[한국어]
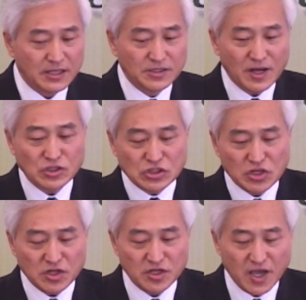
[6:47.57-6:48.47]
이러한
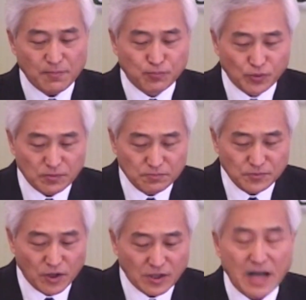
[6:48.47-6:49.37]
진리의
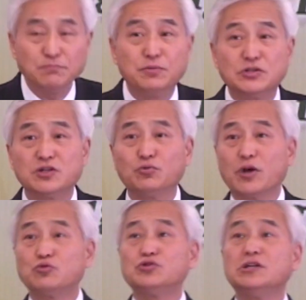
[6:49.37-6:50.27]
분명한 빛을
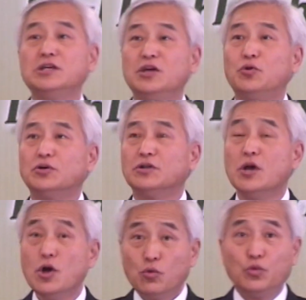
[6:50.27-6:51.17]
우리에게 주신 이유는
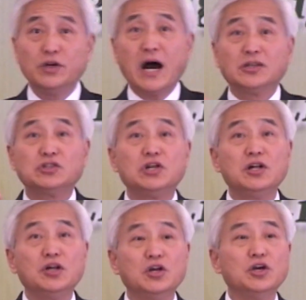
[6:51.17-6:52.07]
우리가
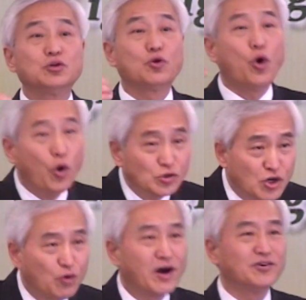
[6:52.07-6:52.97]
진리로
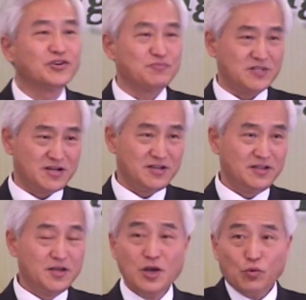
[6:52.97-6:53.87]
성화하는 것입니다.
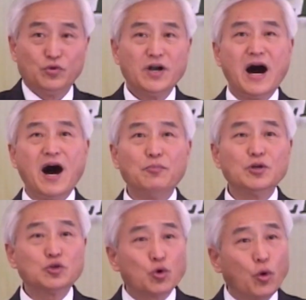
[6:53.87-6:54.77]
우리가
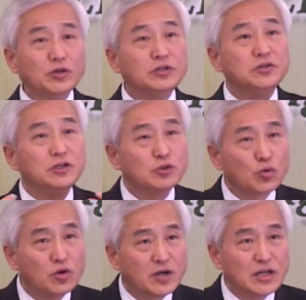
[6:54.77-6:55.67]
아무리 좋은
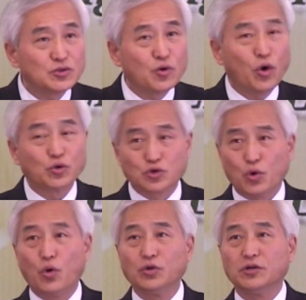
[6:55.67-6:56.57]
의도를 가지고
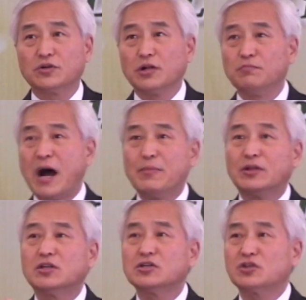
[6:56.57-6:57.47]
좋은 그런
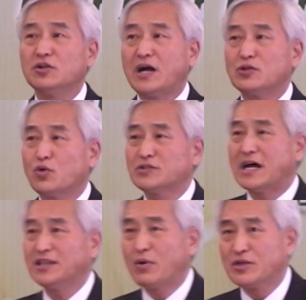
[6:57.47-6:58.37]
마음의 뜻을 가지고
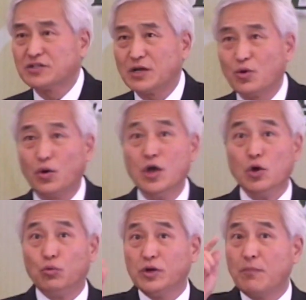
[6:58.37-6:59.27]
산다고 할지라도
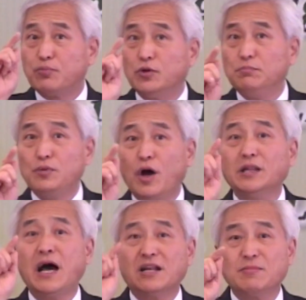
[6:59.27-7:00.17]
우리가
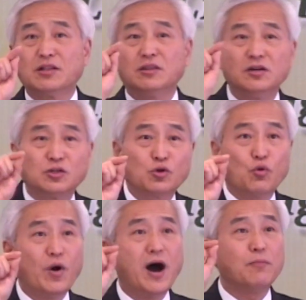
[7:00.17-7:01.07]
분명한 하나님의
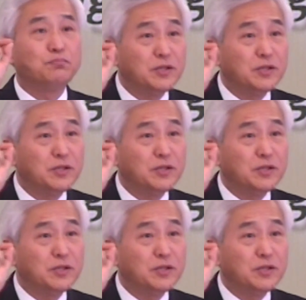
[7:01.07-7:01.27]
뜻과